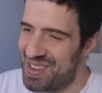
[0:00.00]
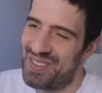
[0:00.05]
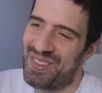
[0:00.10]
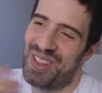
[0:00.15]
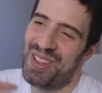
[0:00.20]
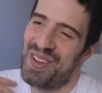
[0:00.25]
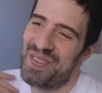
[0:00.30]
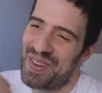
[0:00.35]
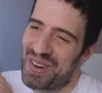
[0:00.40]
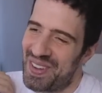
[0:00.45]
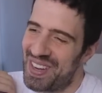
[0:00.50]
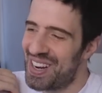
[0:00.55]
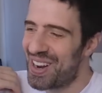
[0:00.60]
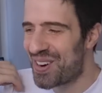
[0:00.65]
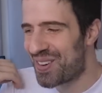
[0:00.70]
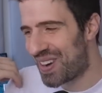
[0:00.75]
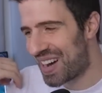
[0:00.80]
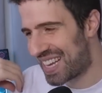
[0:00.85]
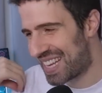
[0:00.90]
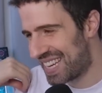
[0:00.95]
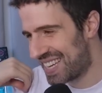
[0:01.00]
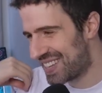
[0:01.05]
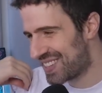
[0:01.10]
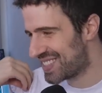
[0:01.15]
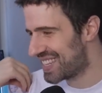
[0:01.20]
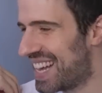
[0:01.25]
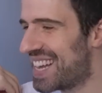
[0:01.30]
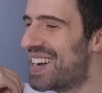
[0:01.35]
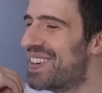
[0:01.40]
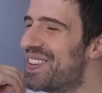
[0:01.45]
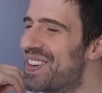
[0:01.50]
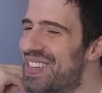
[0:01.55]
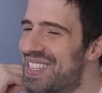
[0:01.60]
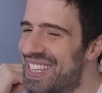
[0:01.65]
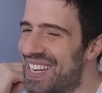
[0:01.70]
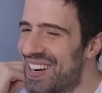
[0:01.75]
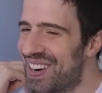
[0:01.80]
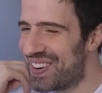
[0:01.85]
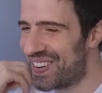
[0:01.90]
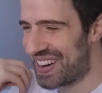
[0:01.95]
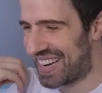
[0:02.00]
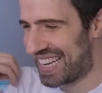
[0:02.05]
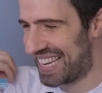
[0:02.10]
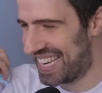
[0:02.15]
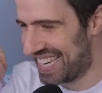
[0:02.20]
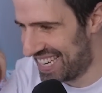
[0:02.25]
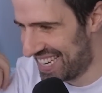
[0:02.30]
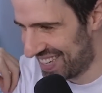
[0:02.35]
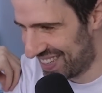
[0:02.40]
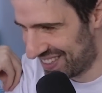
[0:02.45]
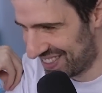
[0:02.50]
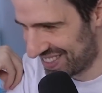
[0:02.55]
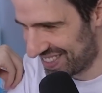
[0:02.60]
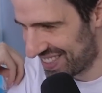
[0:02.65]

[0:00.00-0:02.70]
cuando me probé los vaqueros, ay, voy a decir los vaqueros.